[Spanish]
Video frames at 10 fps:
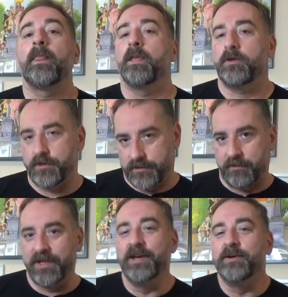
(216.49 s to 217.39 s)
Oye,
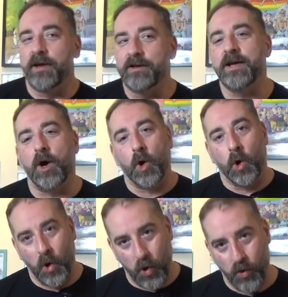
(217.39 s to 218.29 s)
también tengo una cosa,
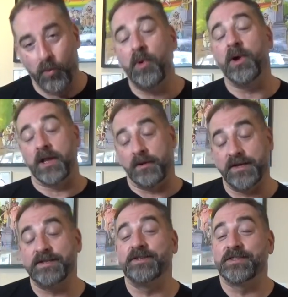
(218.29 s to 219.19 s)
ojo, porque a
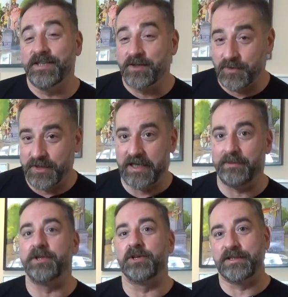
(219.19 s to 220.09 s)
veces consigues un
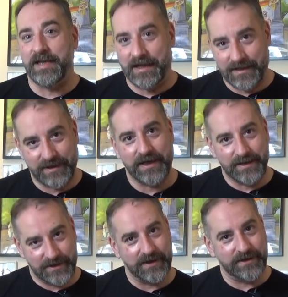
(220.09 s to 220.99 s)
entrenamiento tan, tan,
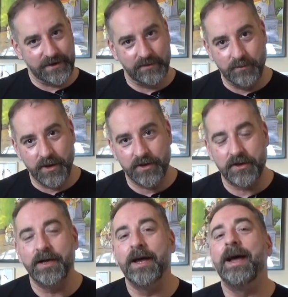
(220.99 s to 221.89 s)
tan, tan bueno
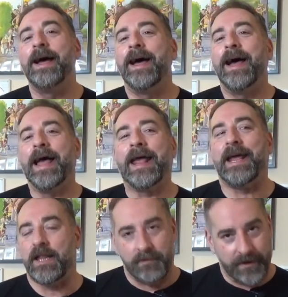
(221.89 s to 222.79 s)

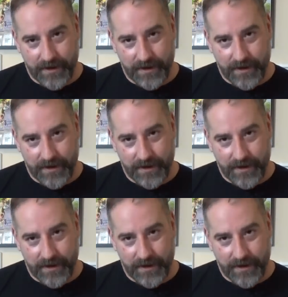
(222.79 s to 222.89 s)
que de verdad que